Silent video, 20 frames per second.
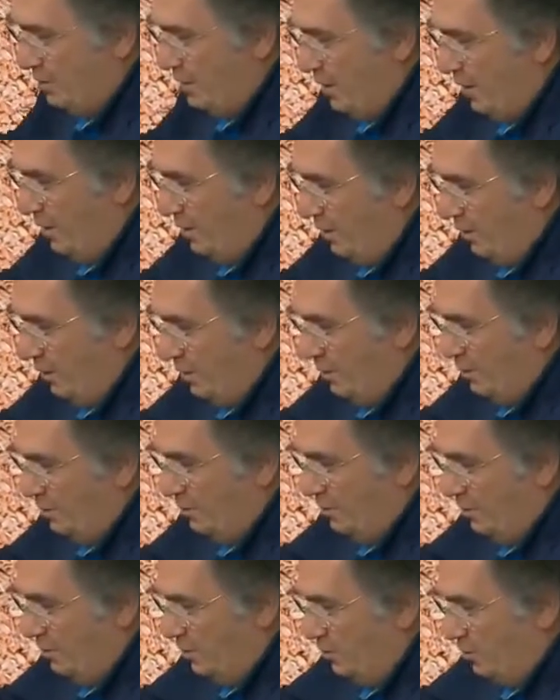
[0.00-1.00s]
de
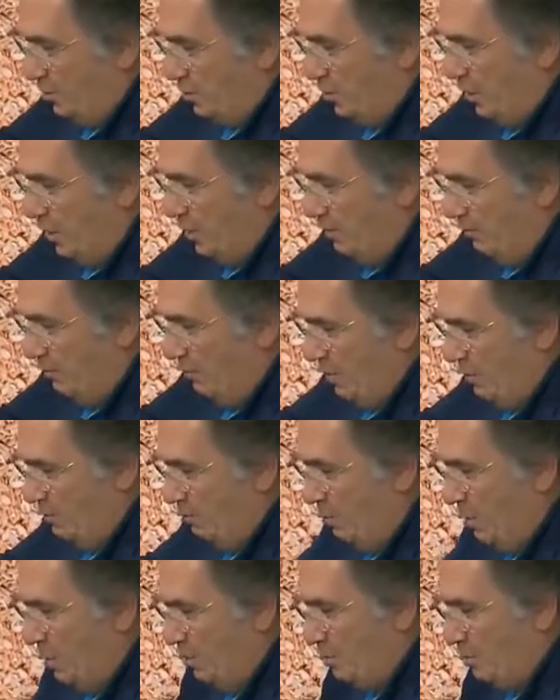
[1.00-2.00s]
e, şeyi var. Bak